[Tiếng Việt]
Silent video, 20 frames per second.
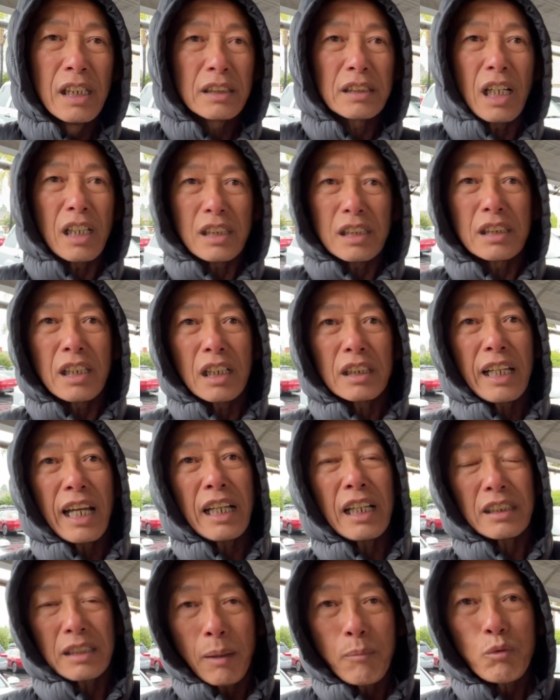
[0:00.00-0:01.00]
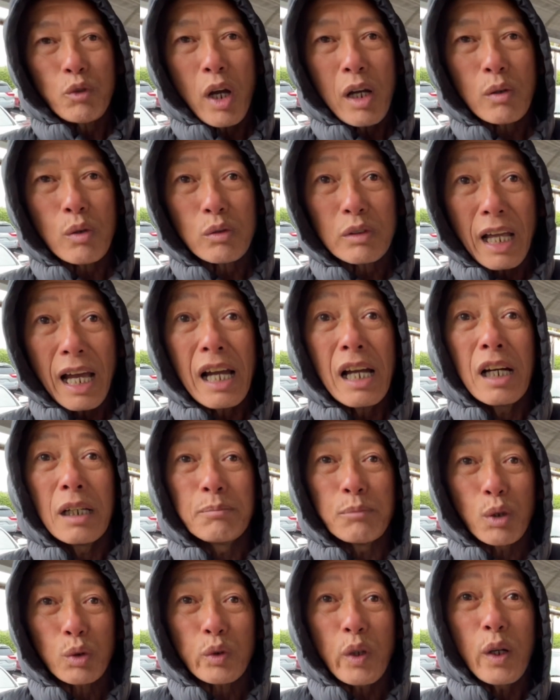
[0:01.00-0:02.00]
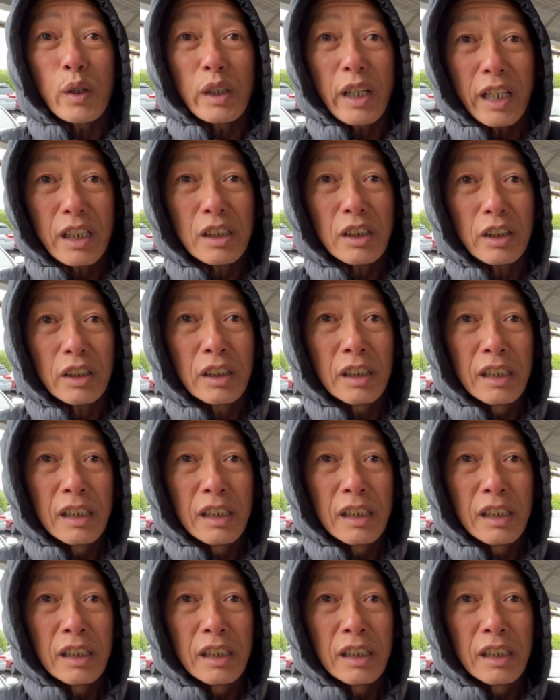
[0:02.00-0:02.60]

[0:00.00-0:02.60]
chờ tới giờ này là thấm thoát cũng đã hơn một tuần lễ rồi